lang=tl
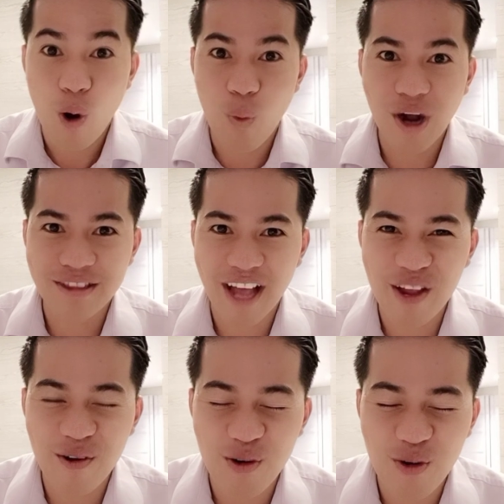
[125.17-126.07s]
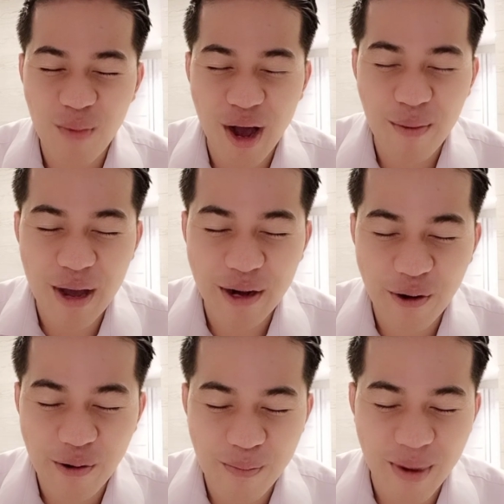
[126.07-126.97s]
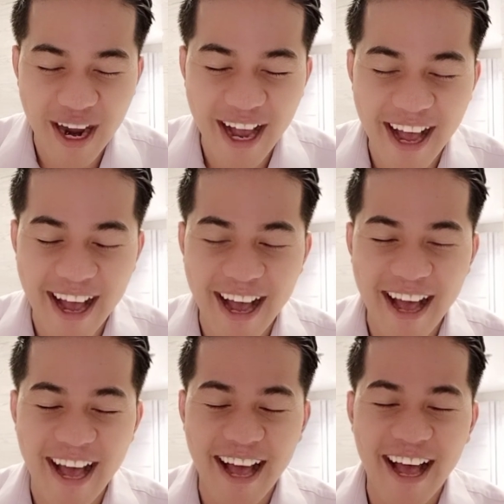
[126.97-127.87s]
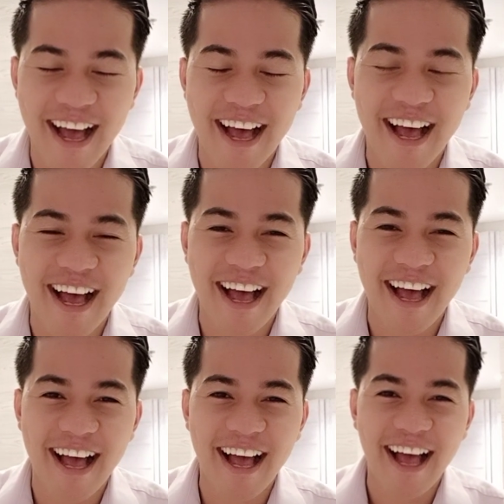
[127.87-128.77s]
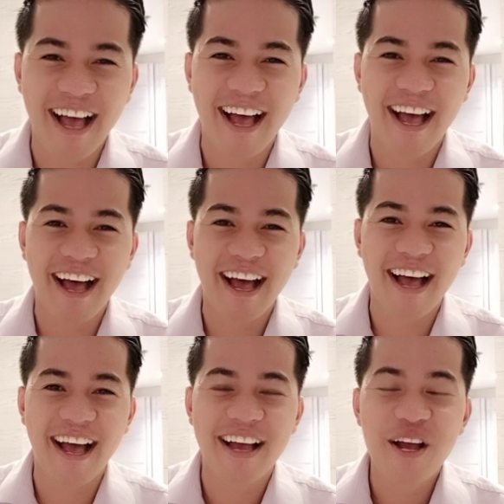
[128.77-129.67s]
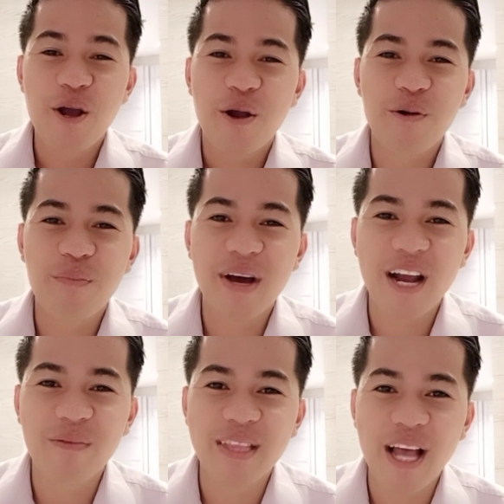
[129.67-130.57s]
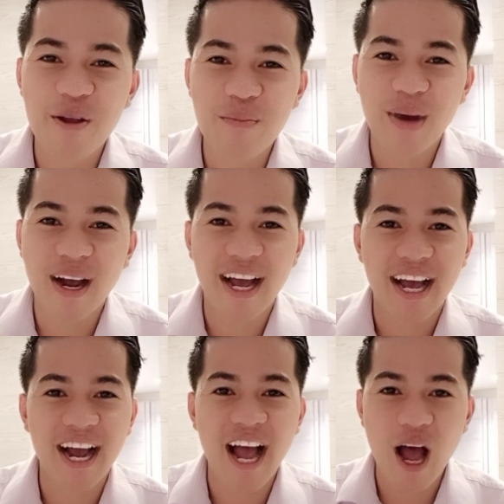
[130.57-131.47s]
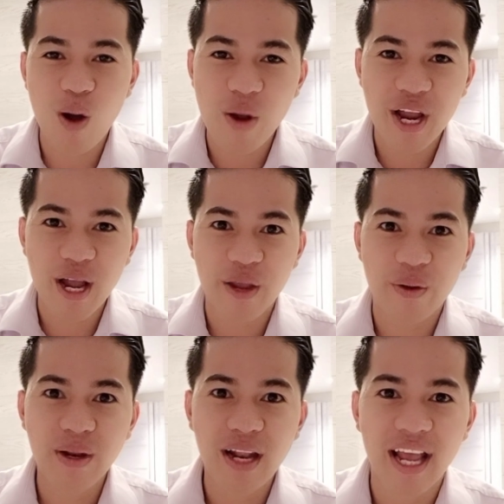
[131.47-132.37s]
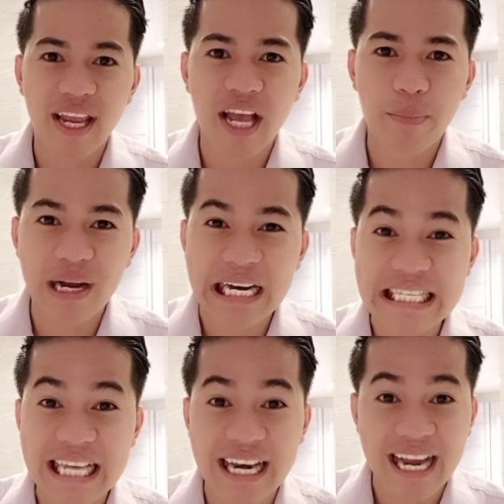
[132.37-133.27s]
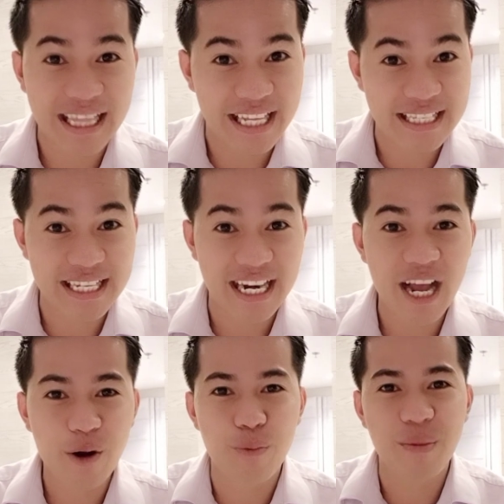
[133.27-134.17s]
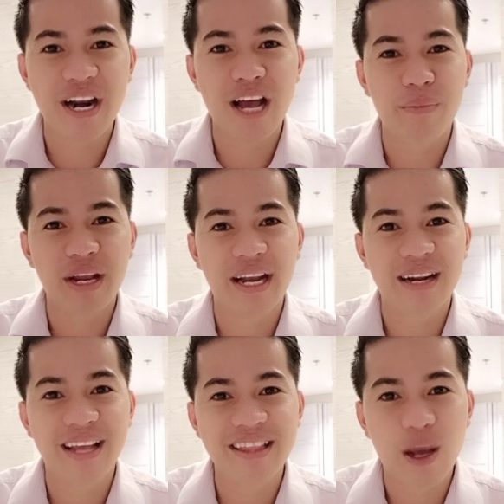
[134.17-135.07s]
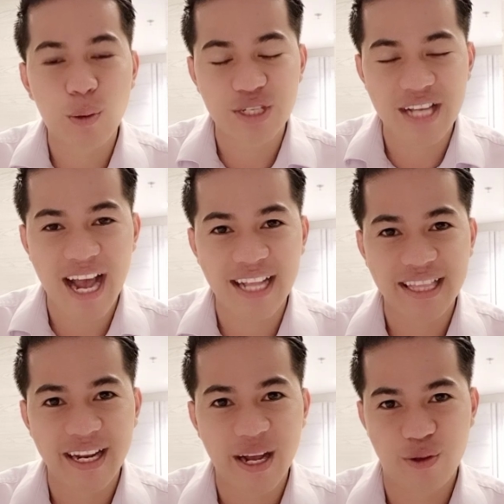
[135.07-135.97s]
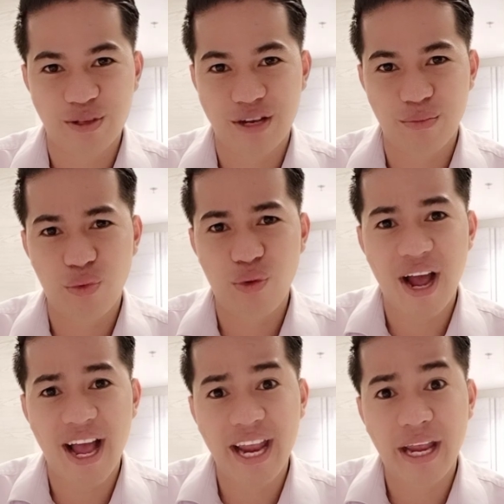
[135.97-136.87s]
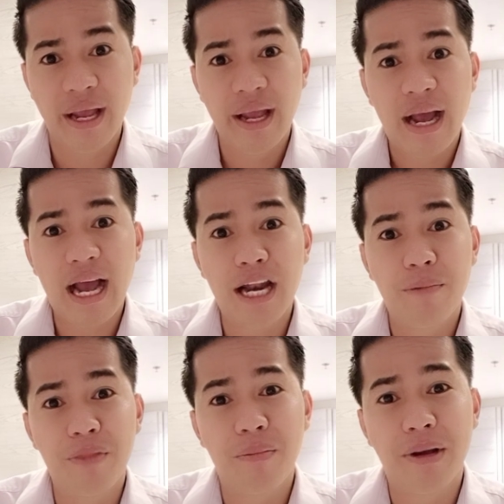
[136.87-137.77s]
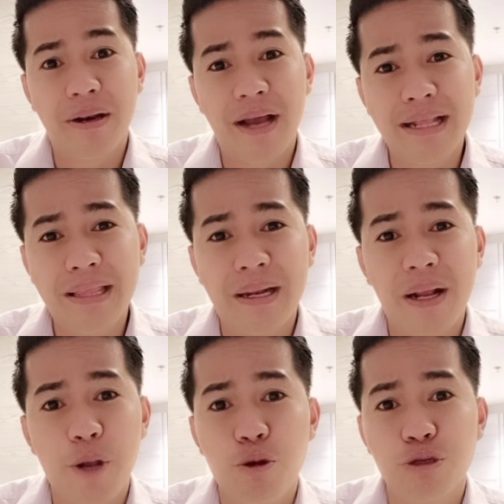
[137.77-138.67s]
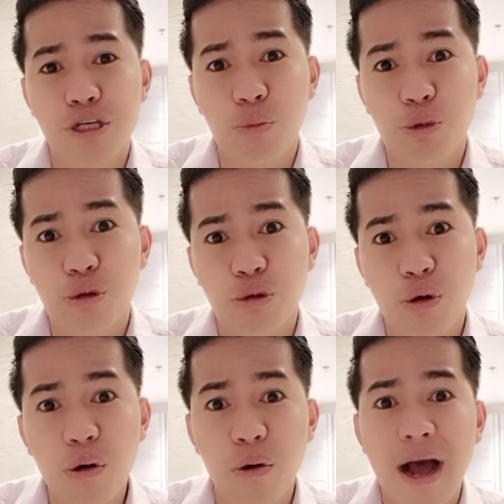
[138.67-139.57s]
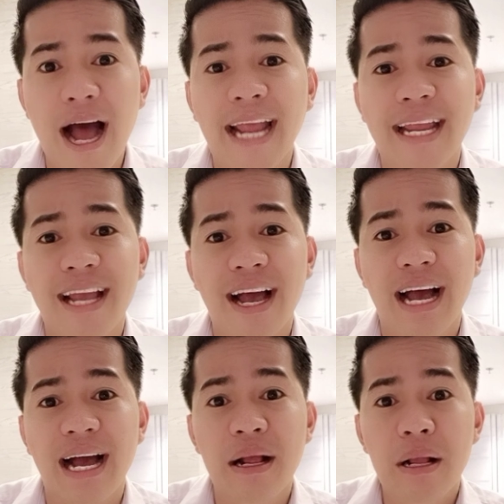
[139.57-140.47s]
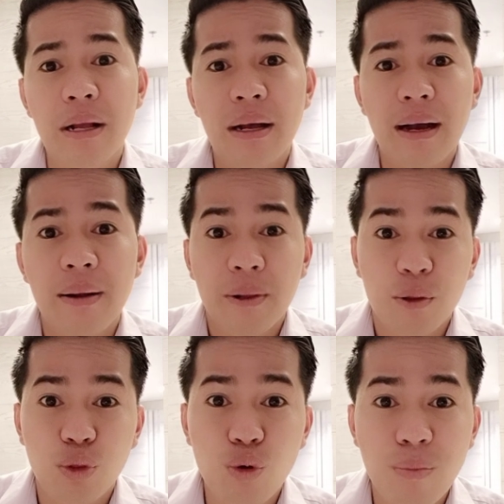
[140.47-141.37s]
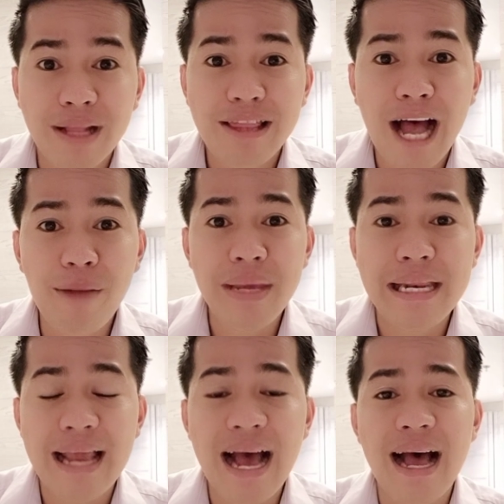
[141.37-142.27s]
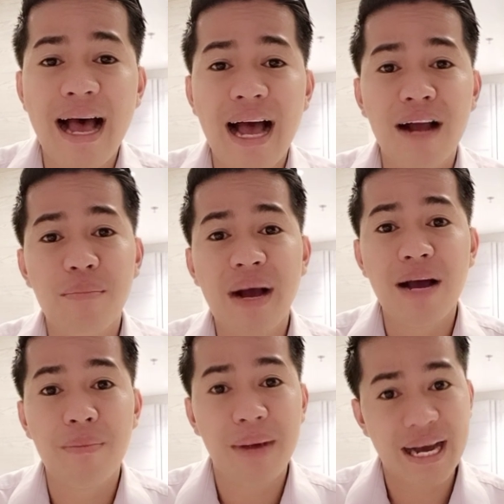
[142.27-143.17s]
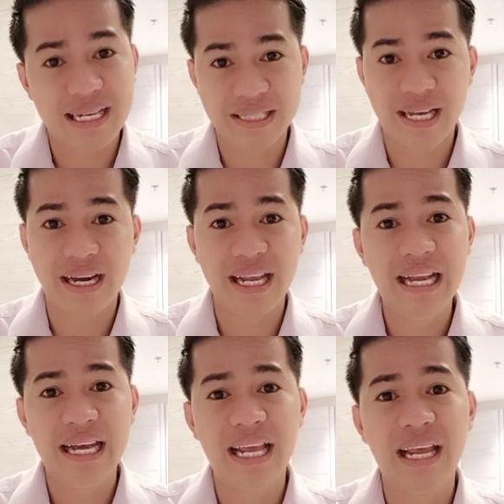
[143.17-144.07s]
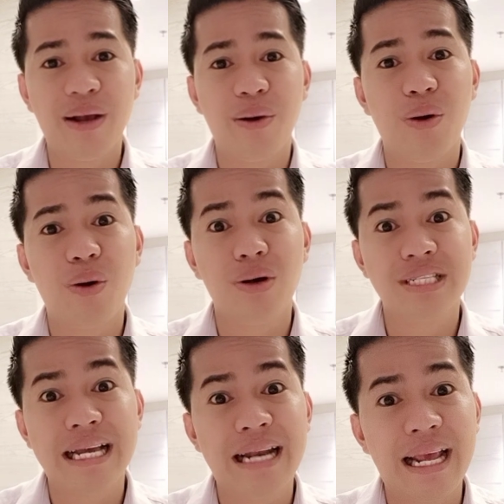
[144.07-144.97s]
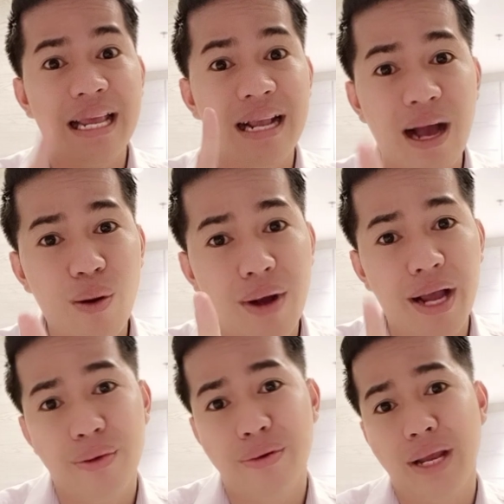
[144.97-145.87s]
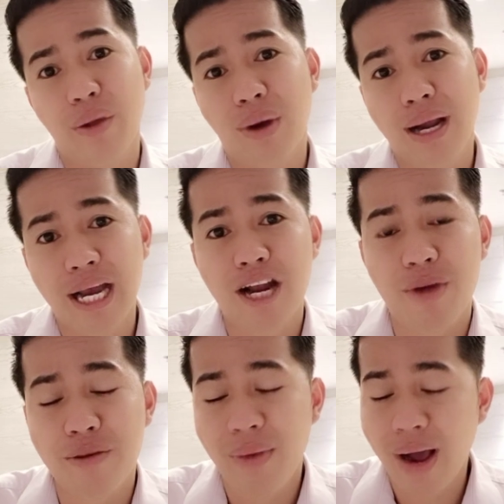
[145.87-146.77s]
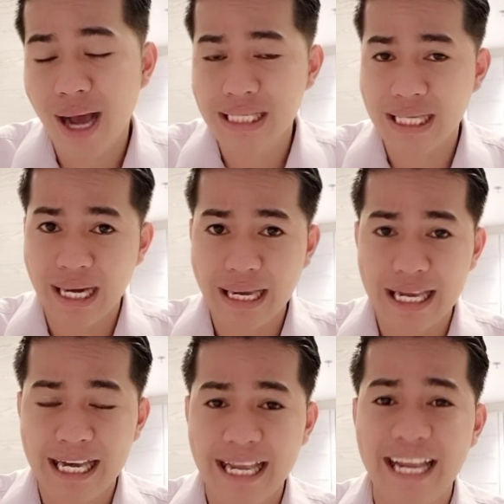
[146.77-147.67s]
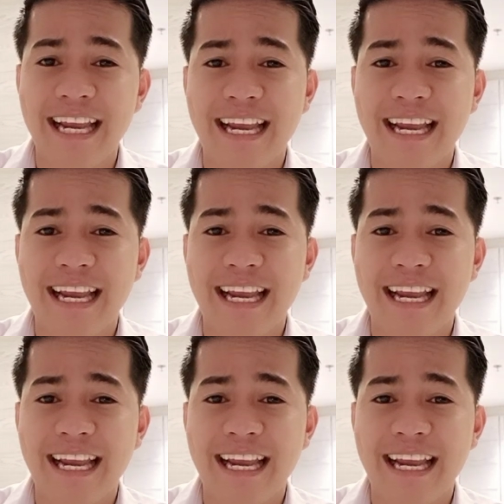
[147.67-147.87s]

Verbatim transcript: Huwag tayong lumaban kumbaga. Ah, ah, ah, ah, ah, ah, ah. Kung marami tayong mga kaaway ngayon, ay, ay pagdasal natin sila. Kung maraming nagda-down sa atin ngayon sa buhay, alam naman natin ngayon sa mundo ay uh, Dumadami na ang mga makasarili. Oo, sana ikaw ngayon ay wag ka naman makasarili.